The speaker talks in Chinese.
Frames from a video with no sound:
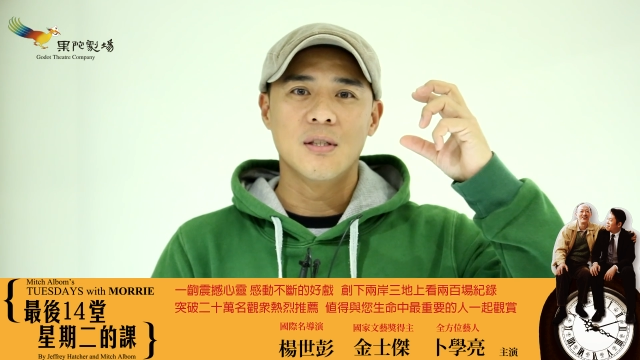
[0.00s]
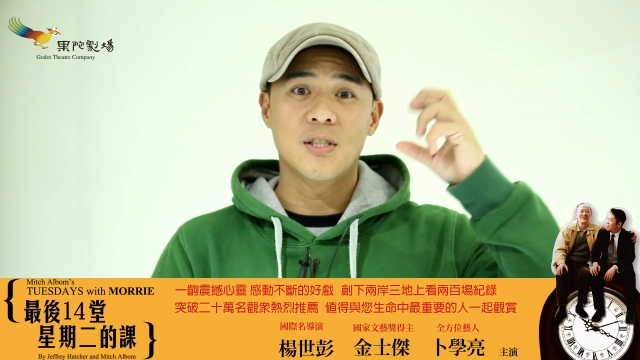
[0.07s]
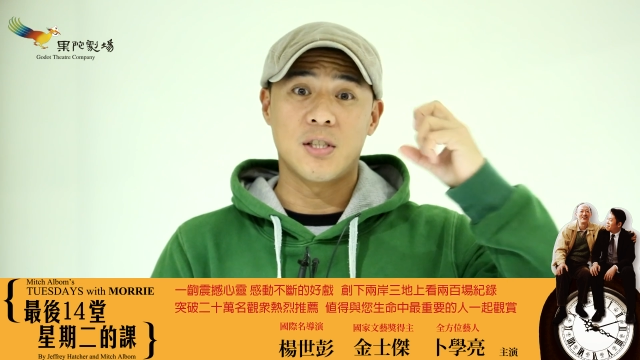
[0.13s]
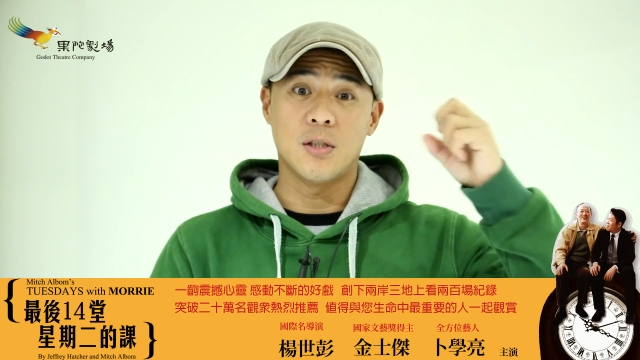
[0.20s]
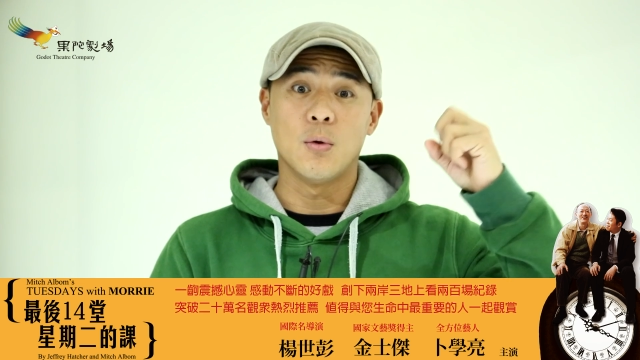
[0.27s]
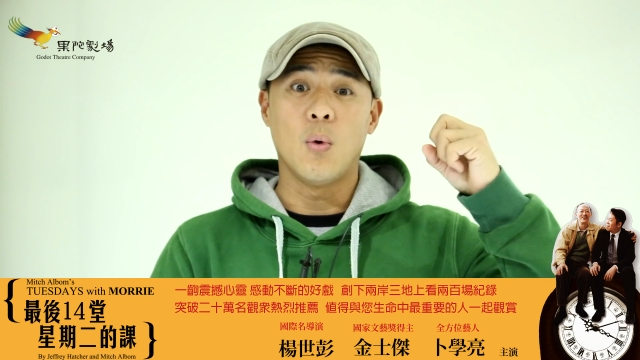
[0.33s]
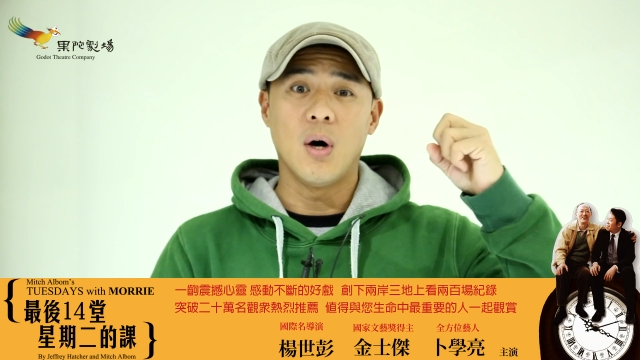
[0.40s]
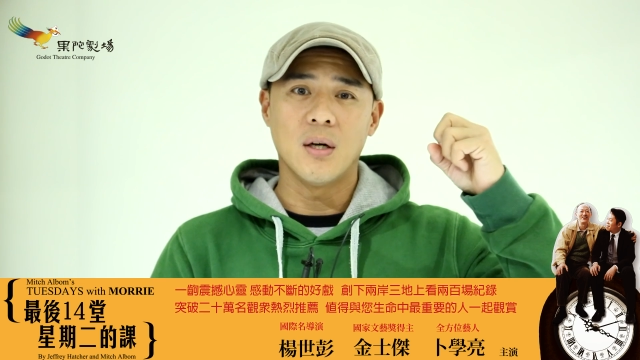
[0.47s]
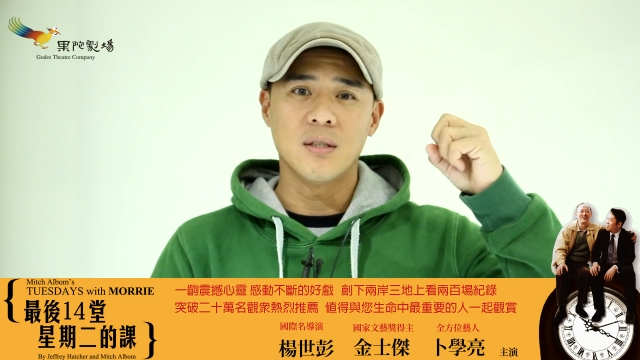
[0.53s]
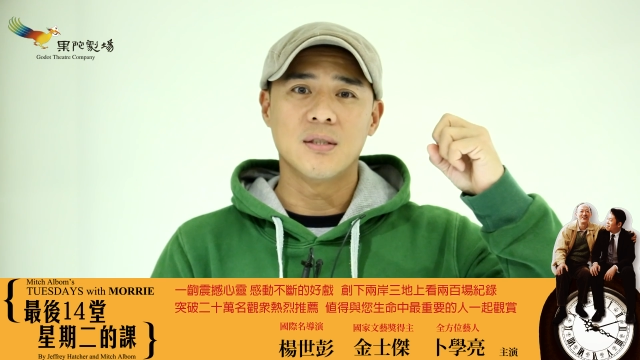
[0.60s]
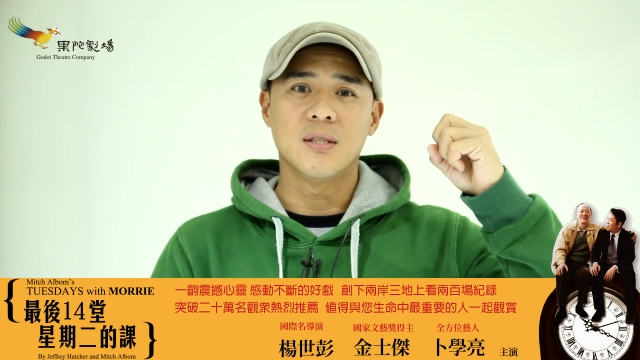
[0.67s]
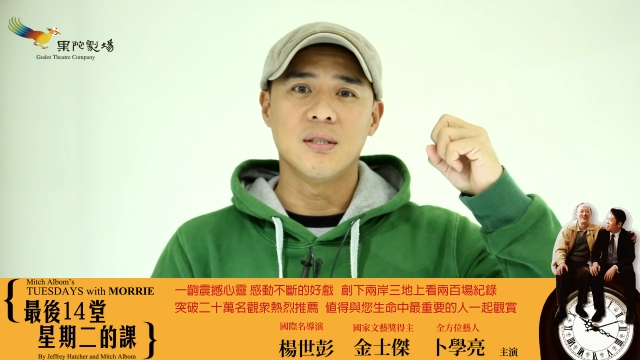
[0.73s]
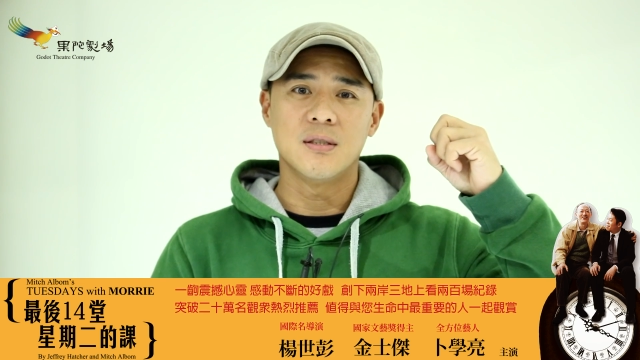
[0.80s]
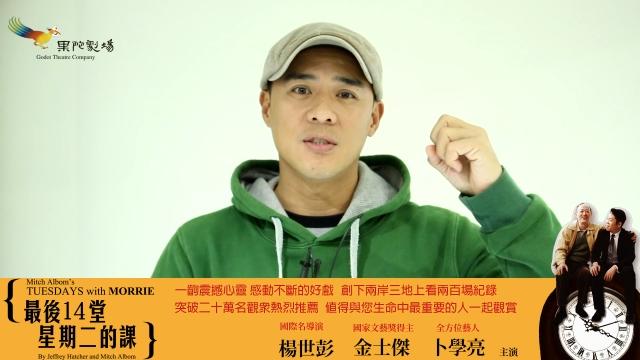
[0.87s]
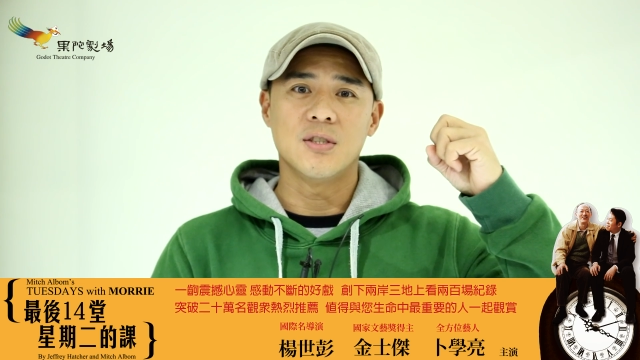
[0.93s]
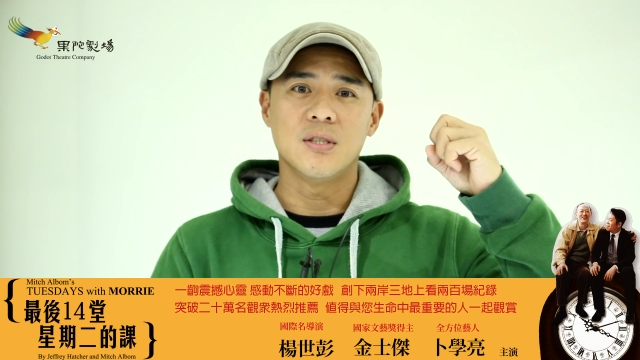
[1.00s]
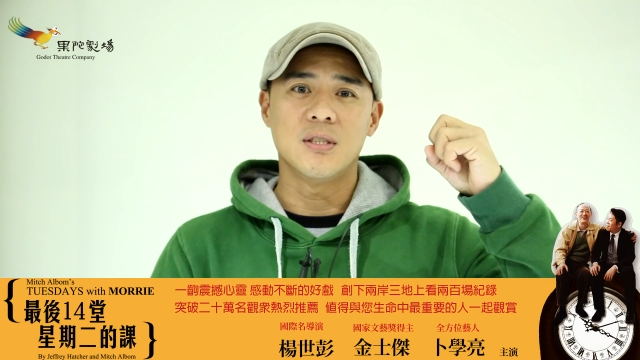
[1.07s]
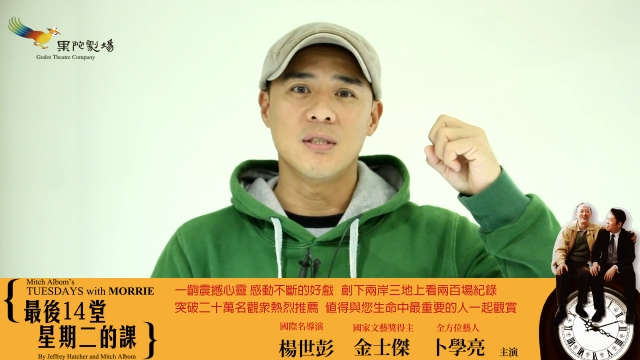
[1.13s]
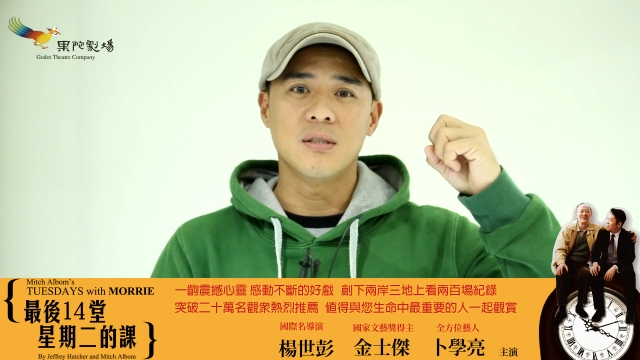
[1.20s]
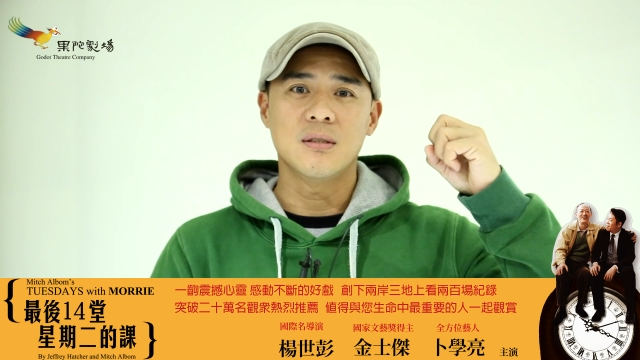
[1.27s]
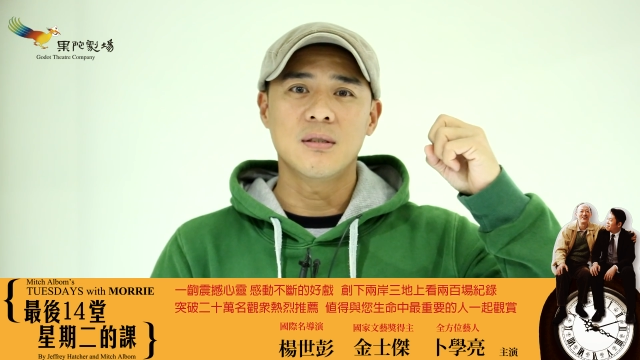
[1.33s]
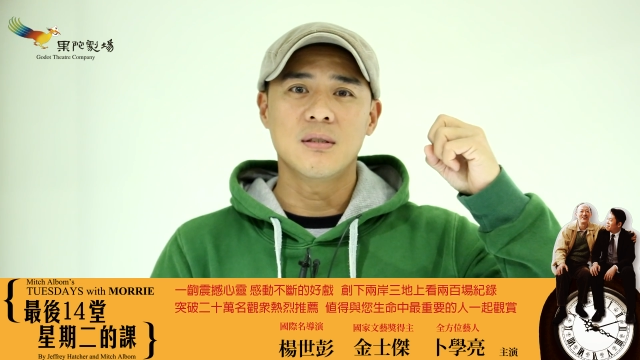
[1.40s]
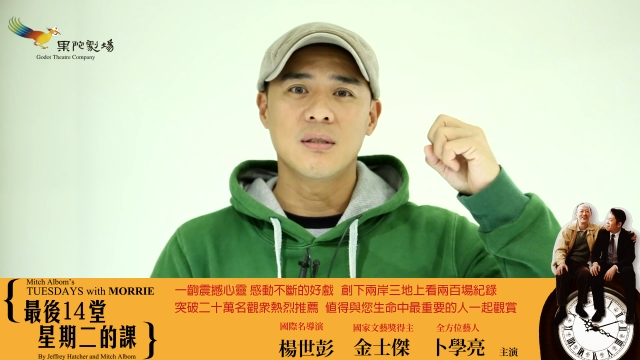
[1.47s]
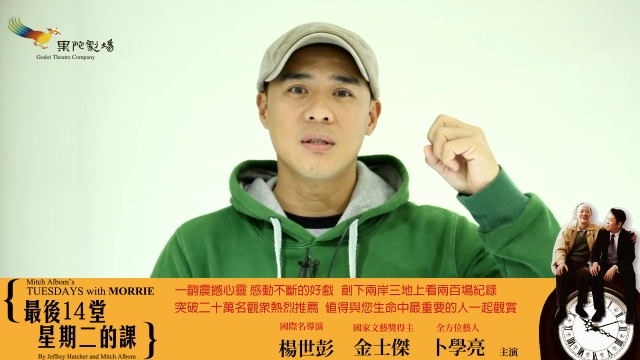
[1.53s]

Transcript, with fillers: 死亡的这件事情。